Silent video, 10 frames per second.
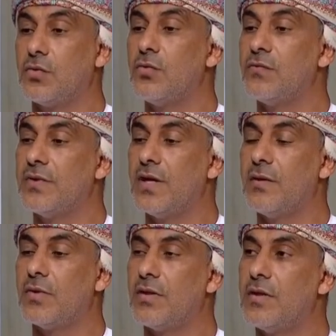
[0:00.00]
آه، تقوم
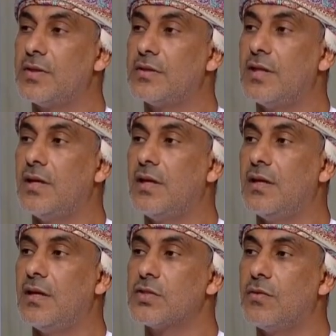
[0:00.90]
فيها منظمة
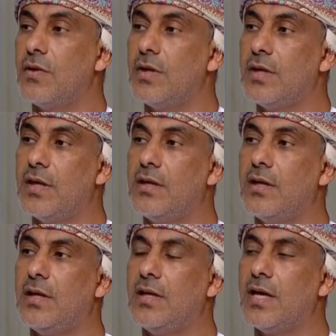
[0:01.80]
الإسكوا واللي هي
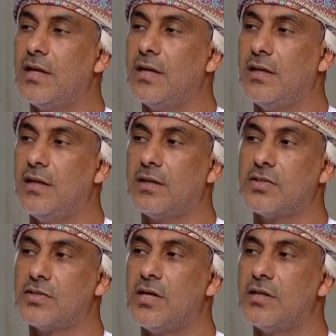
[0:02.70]
اللجنة
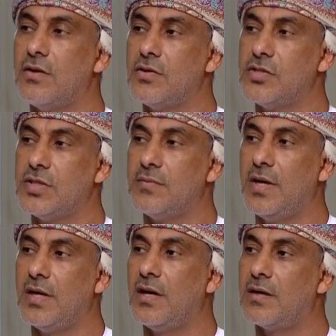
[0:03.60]
الاقتصادية
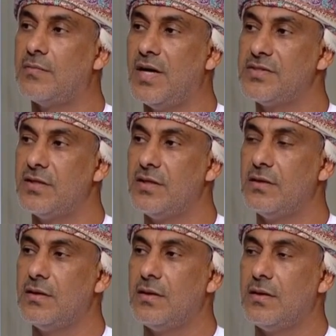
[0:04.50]
والاجتماعية لغرب آسيا
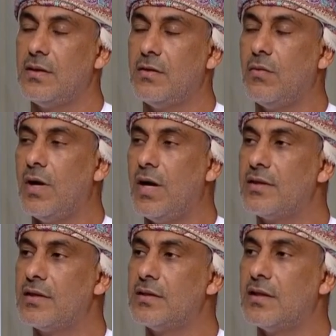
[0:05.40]

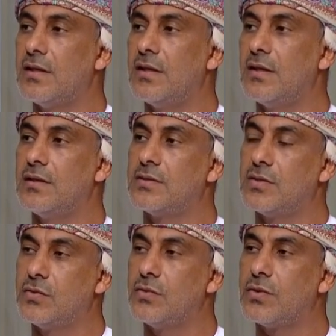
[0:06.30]
وأيضا
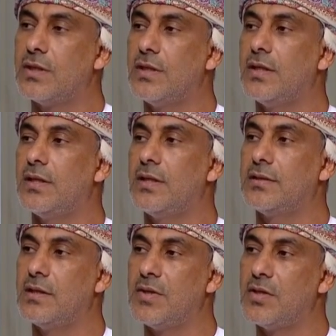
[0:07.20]
صندوق
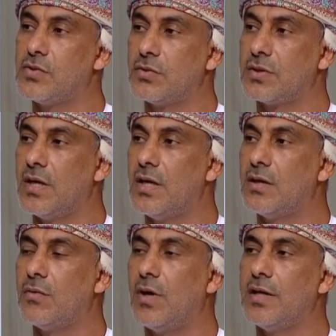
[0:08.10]
التنمية
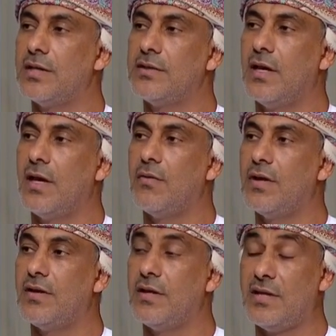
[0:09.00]
للسكان وعدد
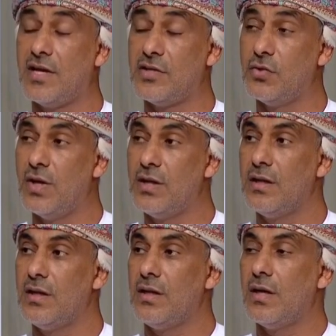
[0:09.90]
حوالي ثلاث دول
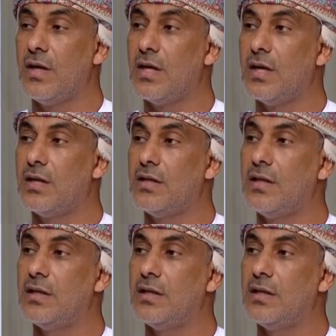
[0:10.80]
هي